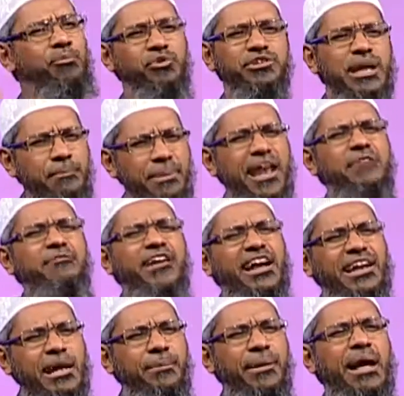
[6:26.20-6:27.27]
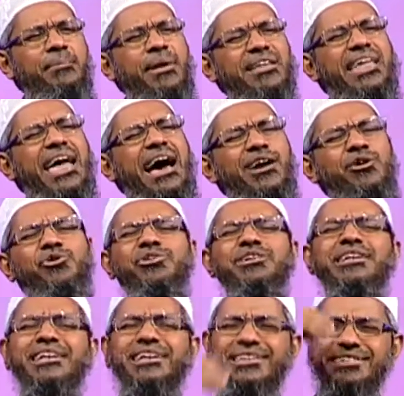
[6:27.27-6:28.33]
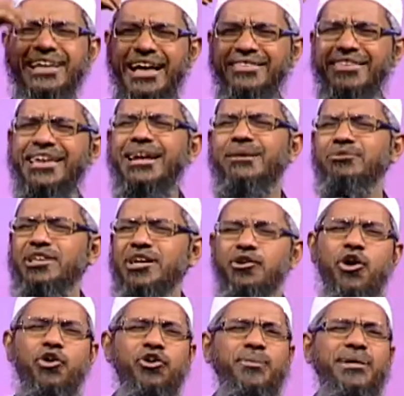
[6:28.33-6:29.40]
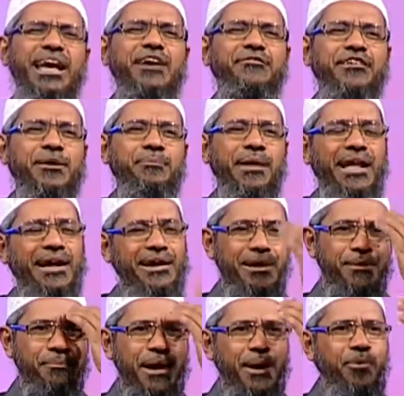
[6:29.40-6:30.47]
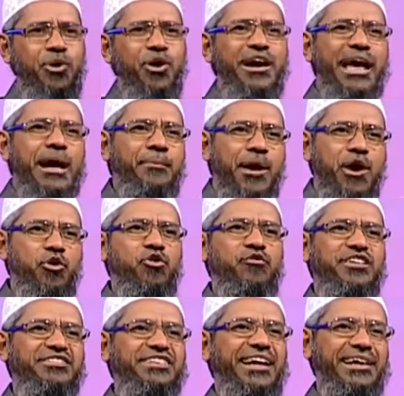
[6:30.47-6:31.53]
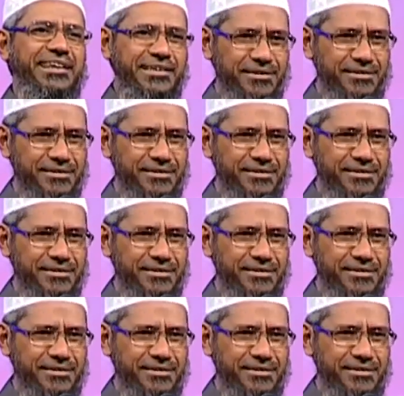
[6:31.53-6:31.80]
मुझे भले फ़र्क ना पड़ा मैं दयालु जान देना मुझे कॉकरोच में क्या फ़र्क पड़ा मैं बोलूँगा क्या बेवकूफ़ इंसान है